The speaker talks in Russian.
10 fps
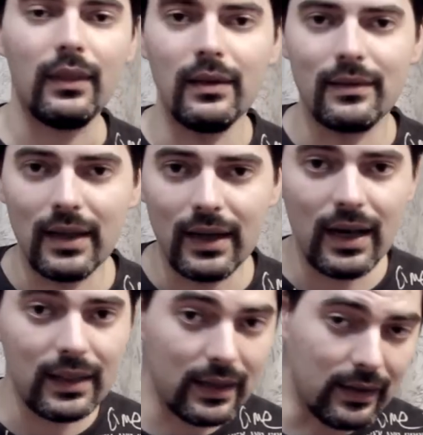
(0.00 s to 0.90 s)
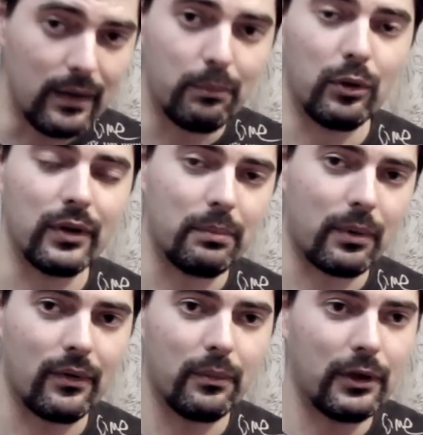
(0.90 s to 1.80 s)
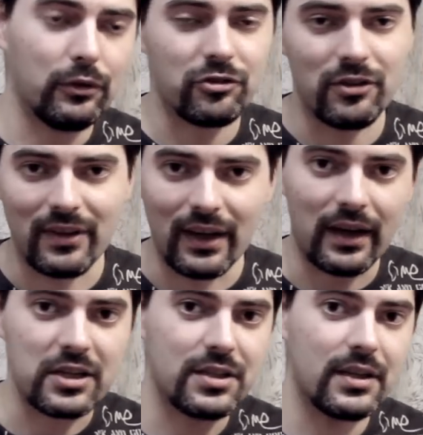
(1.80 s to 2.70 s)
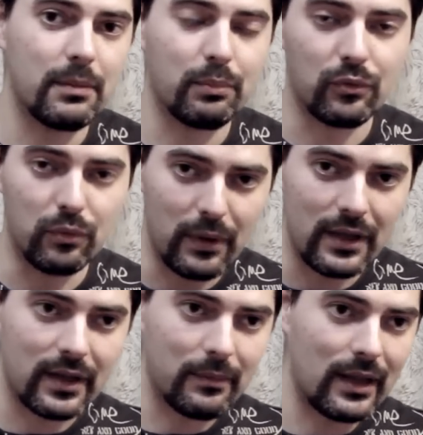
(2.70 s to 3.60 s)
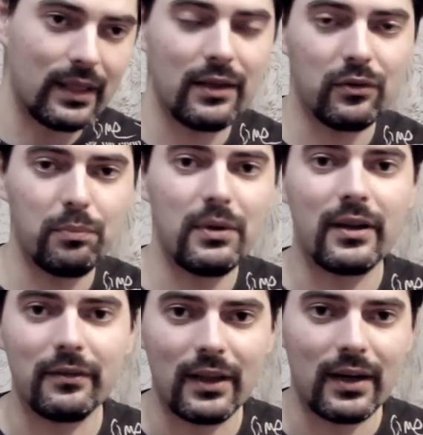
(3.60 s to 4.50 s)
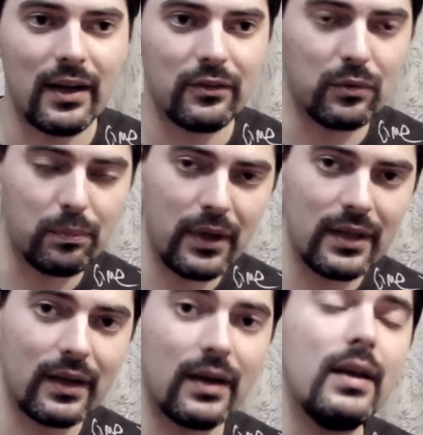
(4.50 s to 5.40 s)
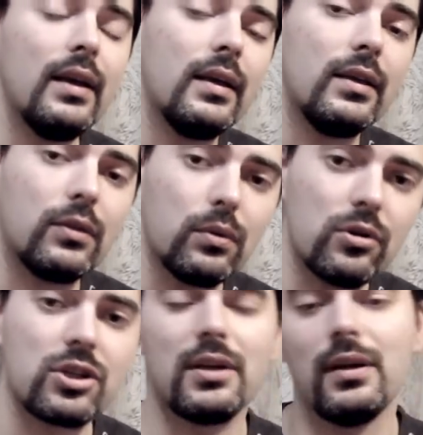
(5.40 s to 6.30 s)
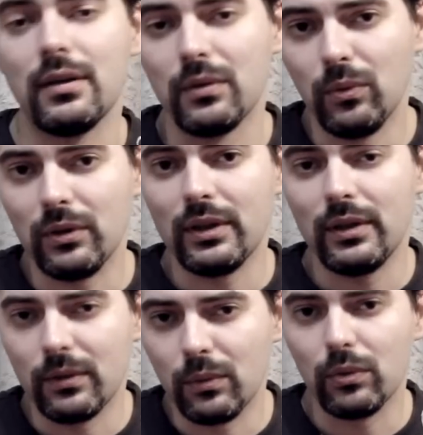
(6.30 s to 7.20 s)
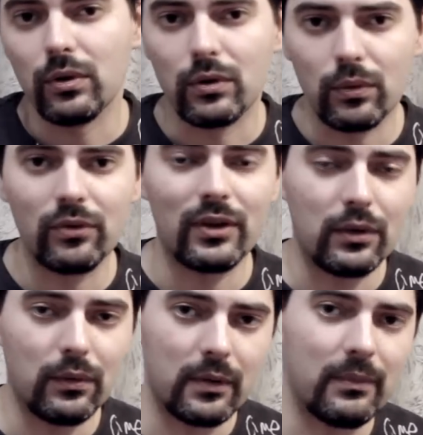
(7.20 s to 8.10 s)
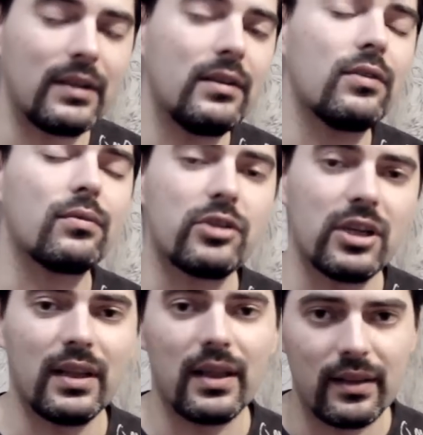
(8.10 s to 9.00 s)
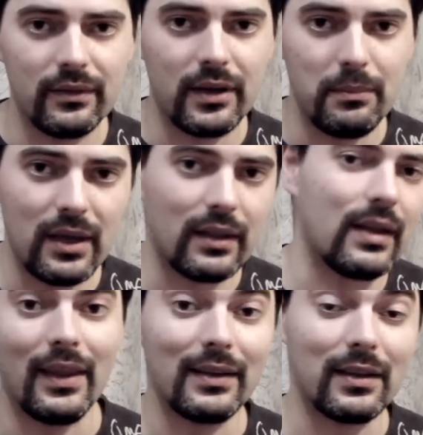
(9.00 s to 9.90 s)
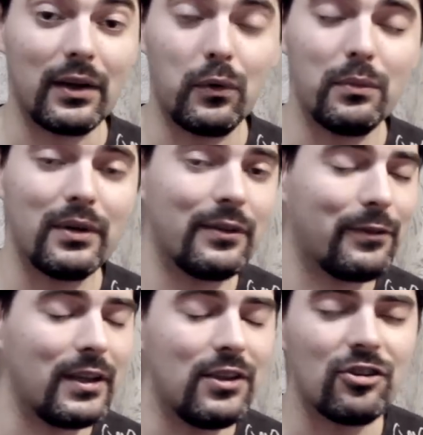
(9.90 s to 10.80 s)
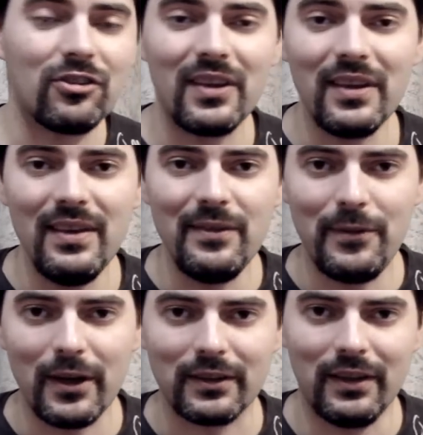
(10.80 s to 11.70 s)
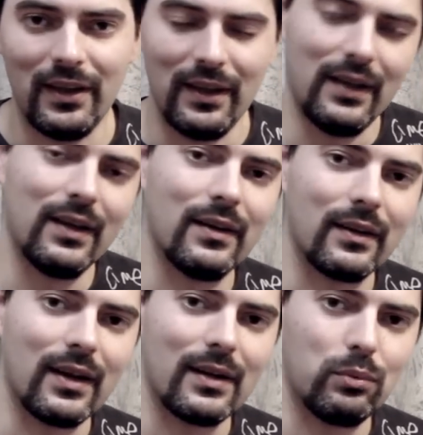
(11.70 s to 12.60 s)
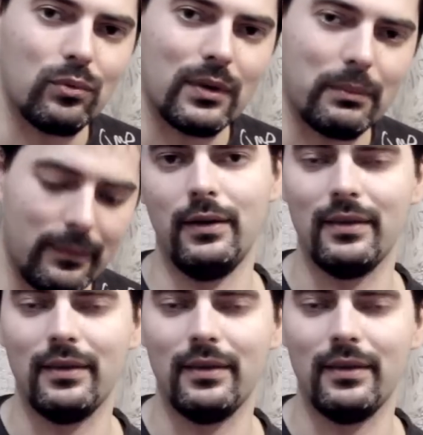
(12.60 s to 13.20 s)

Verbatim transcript: Стаката – полная противоположность, как хождение по ступенькам. Одна ступенька, вторая ступенька. И тоже ноты идут друг за другом, они не звучат одновременно. Это такой монофонический эффект, а, как будто бы.